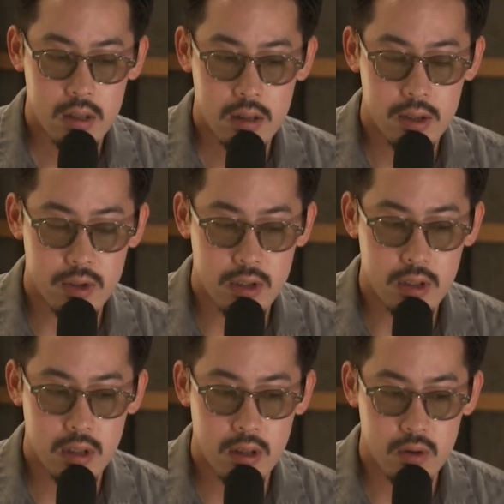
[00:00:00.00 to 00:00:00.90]
です
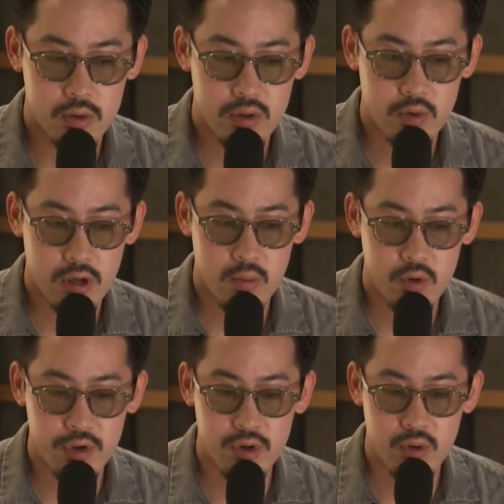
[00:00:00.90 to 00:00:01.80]
しなんかこう自分が
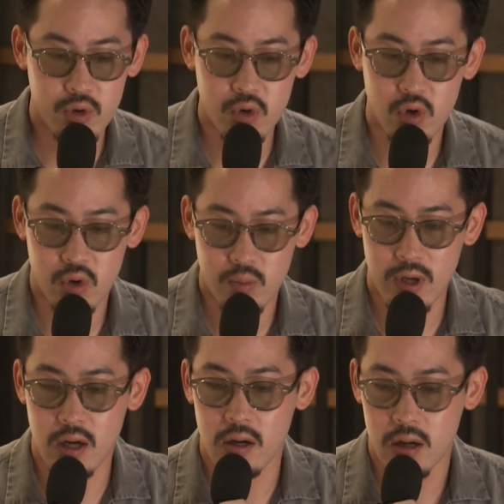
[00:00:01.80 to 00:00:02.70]
思ってることを
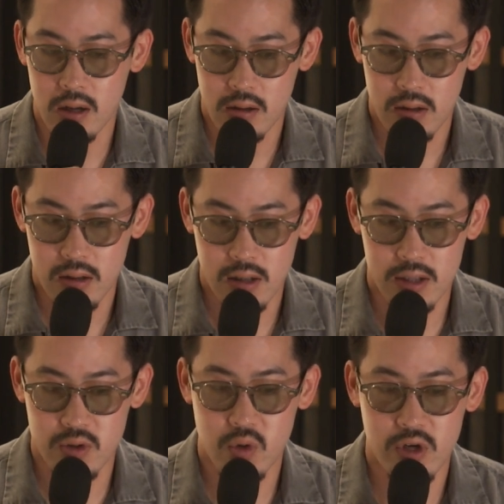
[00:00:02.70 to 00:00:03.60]
まあ
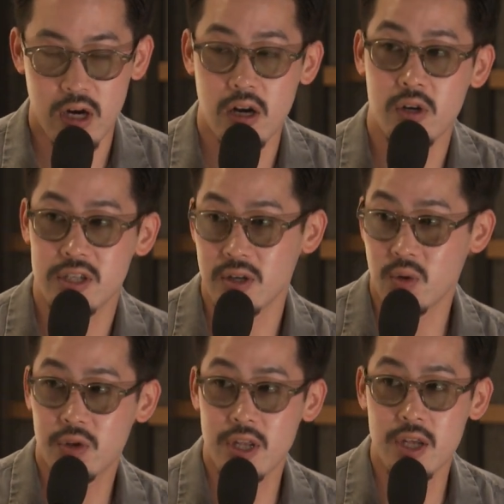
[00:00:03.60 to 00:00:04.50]
活動に表してい
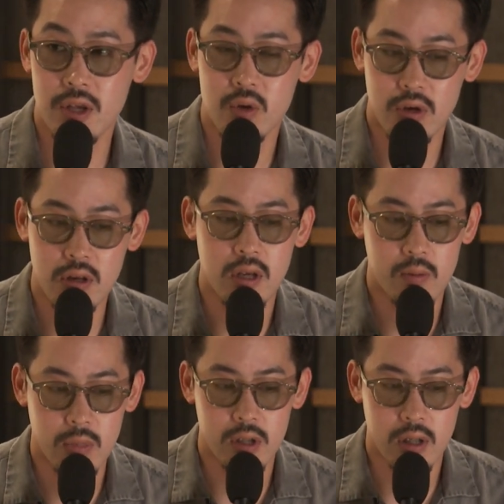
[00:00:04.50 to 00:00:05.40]
こうってなった時
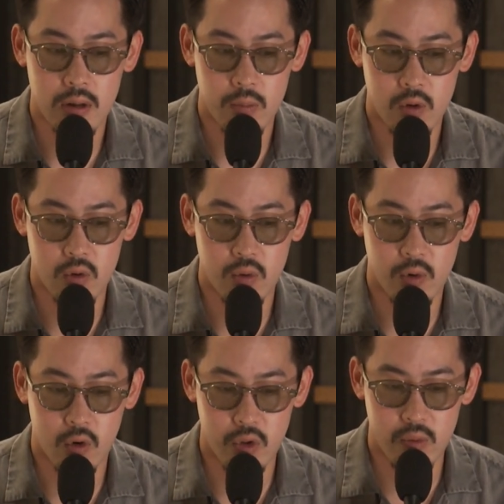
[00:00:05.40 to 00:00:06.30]
にまあやっぱこ
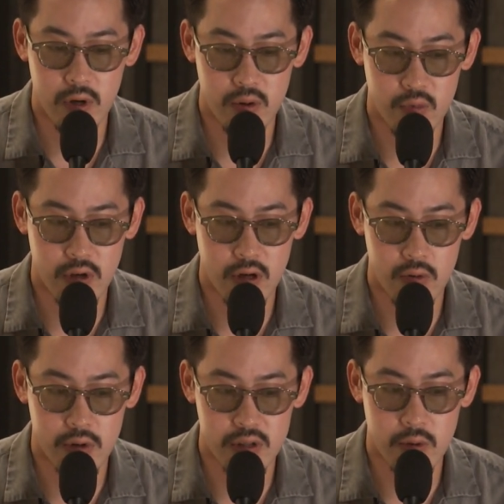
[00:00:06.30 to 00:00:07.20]
う言葉に向き合
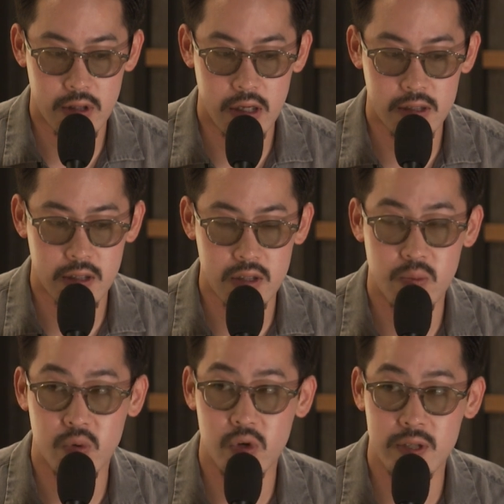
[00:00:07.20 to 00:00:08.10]
うのは一番大切
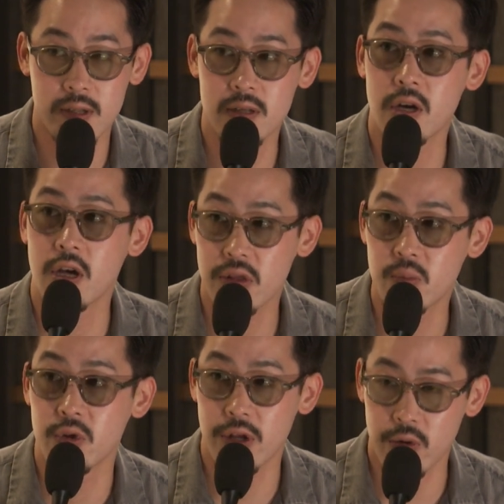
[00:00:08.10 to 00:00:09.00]
なプロセスかな
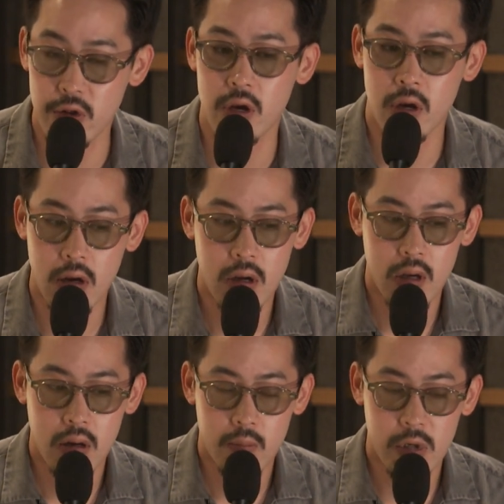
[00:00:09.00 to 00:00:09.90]
と思ったので
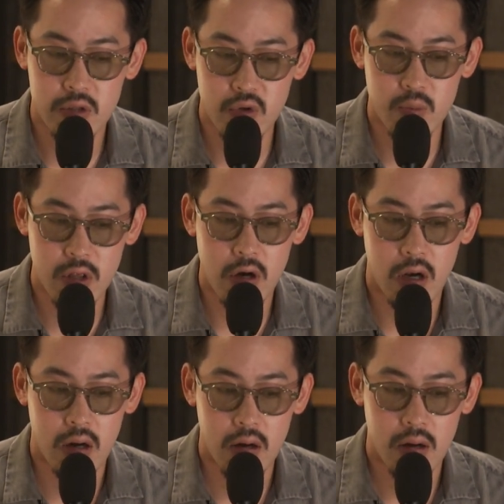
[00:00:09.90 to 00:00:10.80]
まあそういう意味で
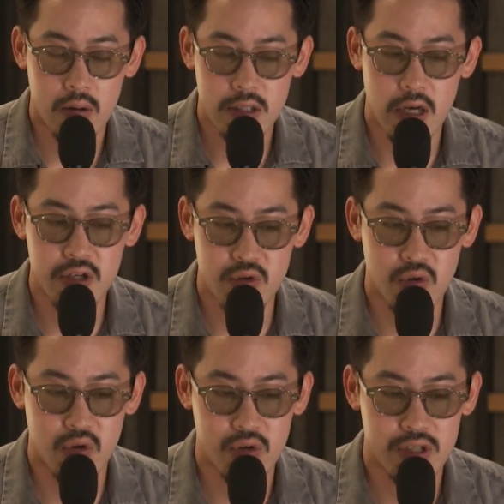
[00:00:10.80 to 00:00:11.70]
は最初
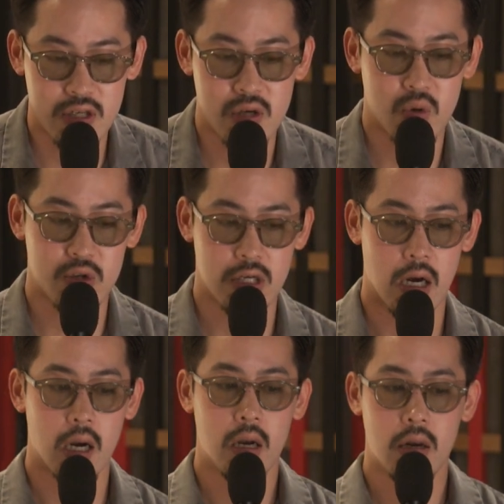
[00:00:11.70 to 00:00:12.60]
の意思表示
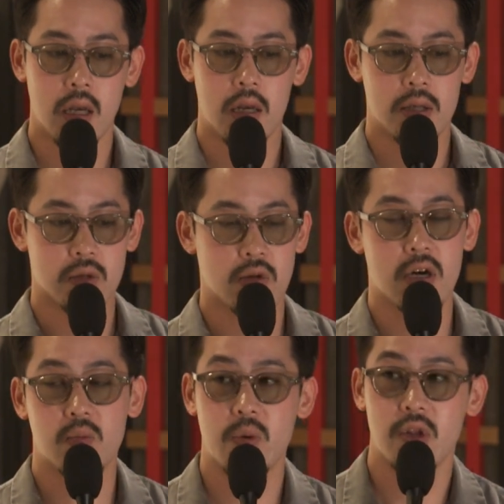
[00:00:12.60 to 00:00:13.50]
がその
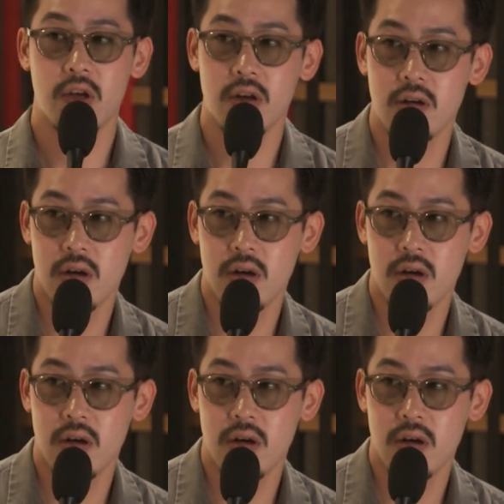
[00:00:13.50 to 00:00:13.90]
アルバムで